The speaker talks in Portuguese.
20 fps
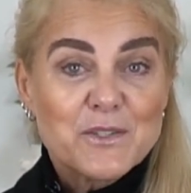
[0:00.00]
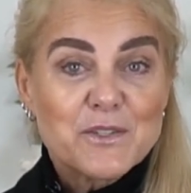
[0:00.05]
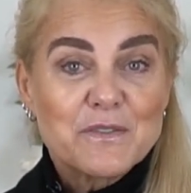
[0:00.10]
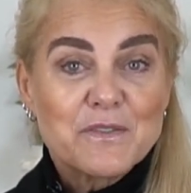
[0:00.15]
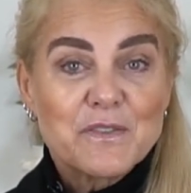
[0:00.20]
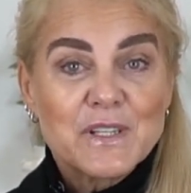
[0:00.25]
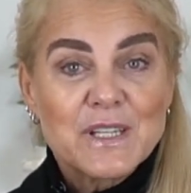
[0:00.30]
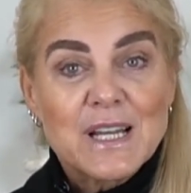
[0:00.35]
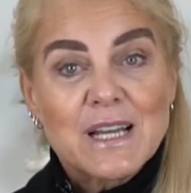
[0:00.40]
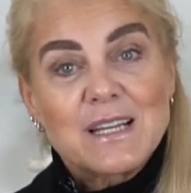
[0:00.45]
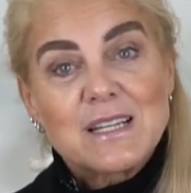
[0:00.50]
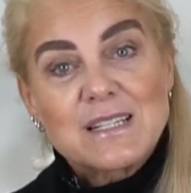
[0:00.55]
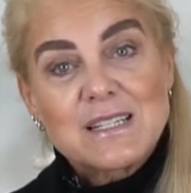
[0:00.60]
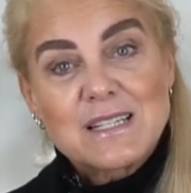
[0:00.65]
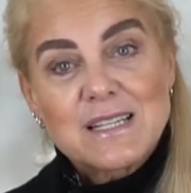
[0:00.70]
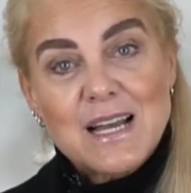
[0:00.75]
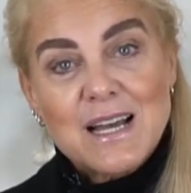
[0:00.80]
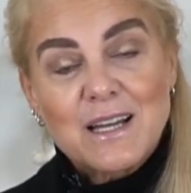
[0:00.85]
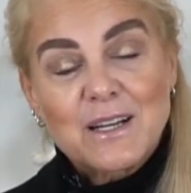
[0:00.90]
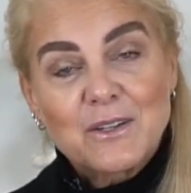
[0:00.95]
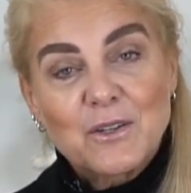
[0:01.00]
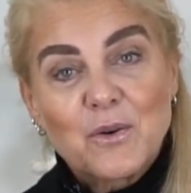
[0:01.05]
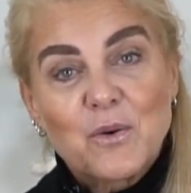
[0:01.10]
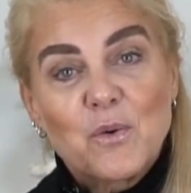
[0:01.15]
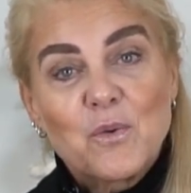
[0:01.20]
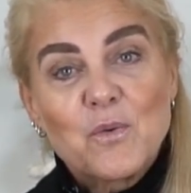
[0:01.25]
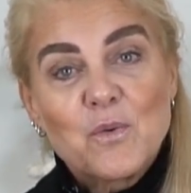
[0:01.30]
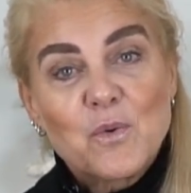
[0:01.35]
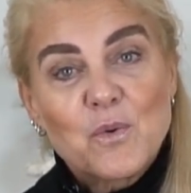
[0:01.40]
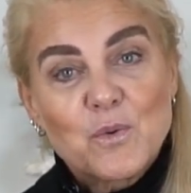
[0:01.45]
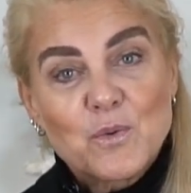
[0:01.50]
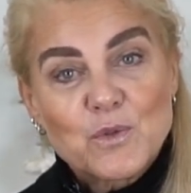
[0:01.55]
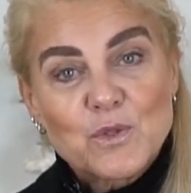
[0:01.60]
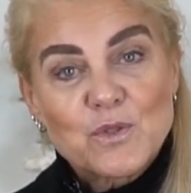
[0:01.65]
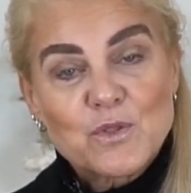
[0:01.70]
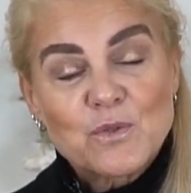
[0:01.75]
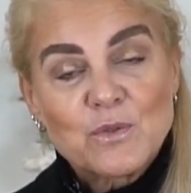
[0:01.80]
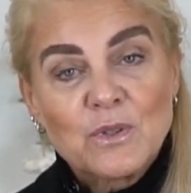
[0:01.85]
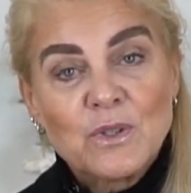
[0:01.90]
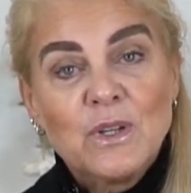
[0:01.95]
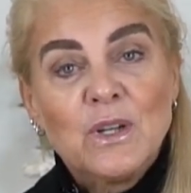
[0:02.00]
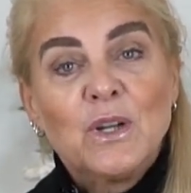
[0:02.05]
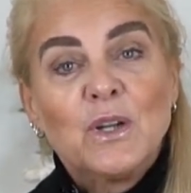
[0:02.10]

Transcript: de finalizar um curso